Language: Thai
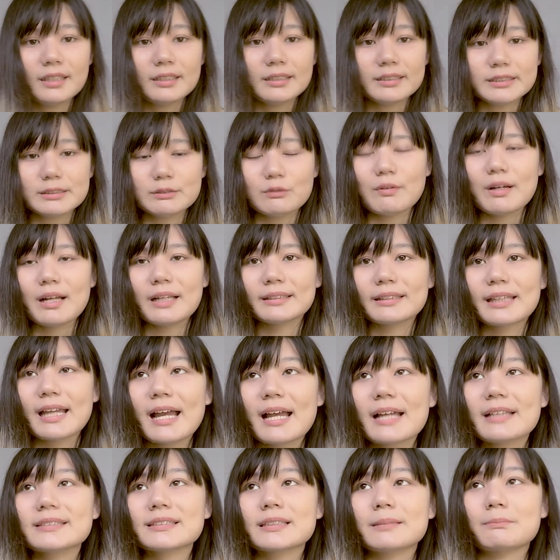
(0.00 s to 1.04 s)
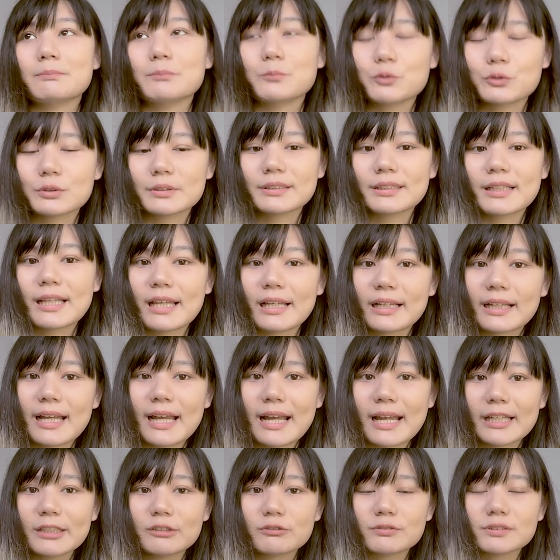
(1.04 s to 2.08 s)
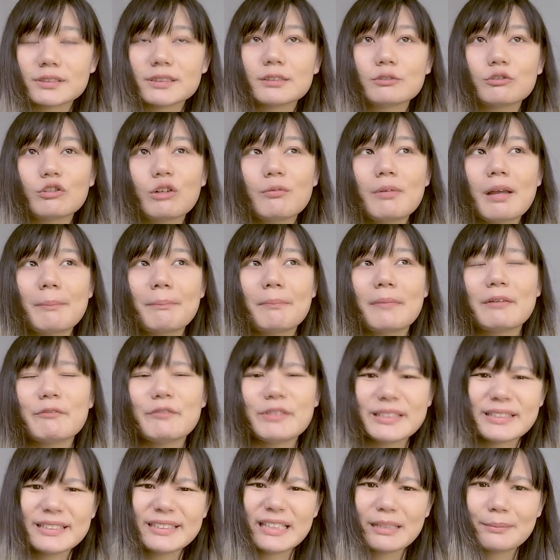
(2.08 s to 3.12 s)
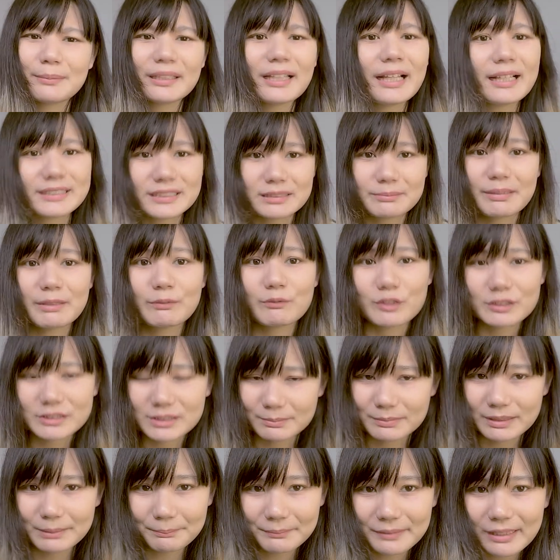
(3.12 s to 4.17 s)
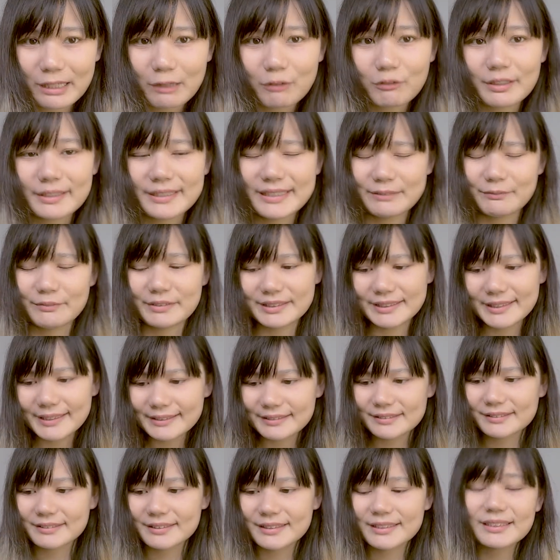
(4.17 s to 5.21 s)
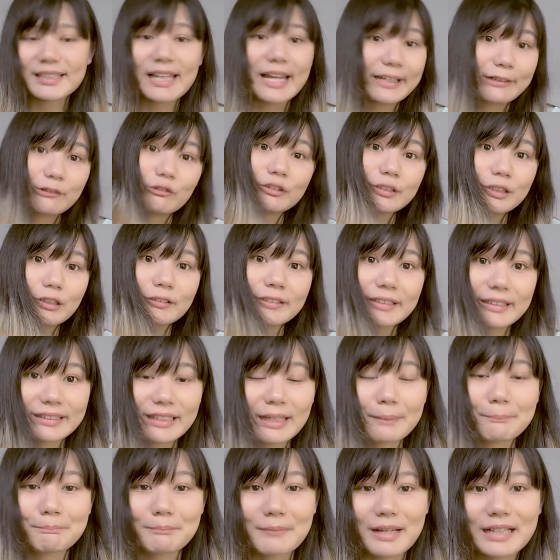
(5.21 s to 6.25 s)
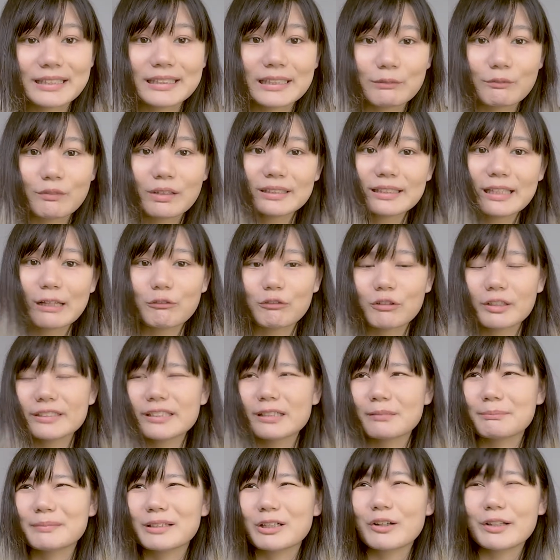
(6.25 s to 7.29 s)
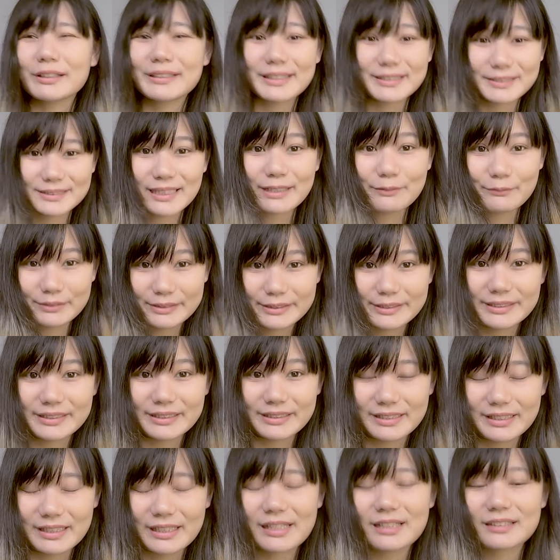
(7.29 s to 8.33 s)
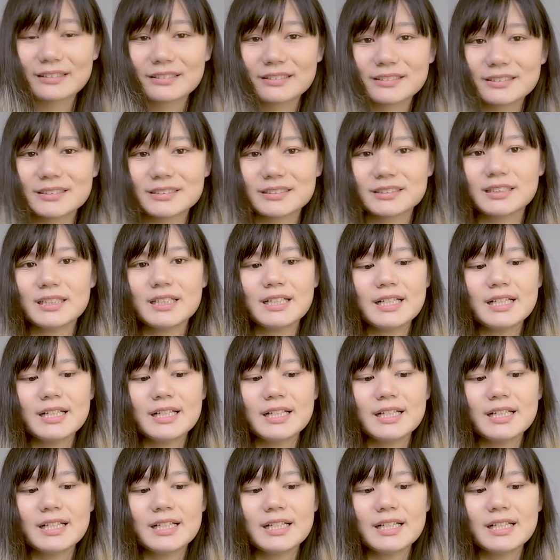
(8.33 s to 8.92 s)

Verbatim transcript: หรือว่าถ้าสมมตินะใครรู้สึกว่าแบบวิธีนี้มันอาจจะไม่เวิร์กสำหรับเราอ่ะอีกวิธีหนึ่งที่หลายคนเขาแนะนำมาแต่ว่าเราก็ยังไม่ค่อยได้ใช้วิธีนะคะก็คือ